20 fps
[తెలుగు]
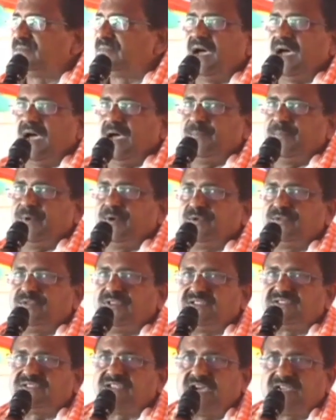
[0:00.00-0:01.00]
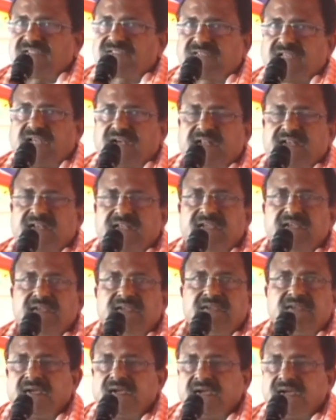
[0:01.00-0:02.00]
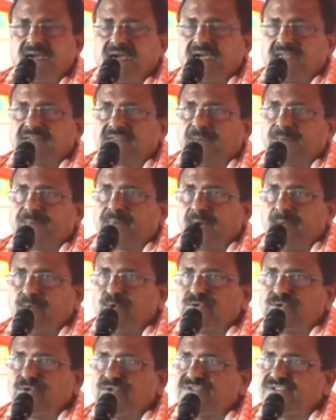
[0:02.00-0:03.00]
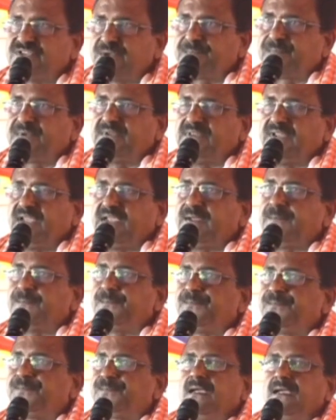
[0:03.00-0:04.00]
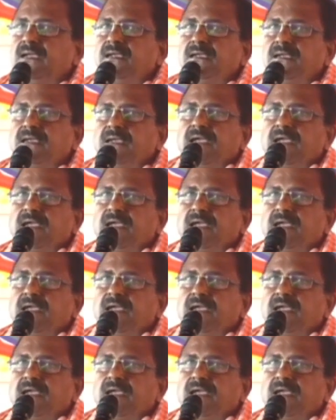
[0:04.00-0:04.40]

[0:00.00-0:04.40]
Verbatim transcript: అభివృద్ధి చేస్తానని గత ప్రభుత్వం చెప్పింది ఈ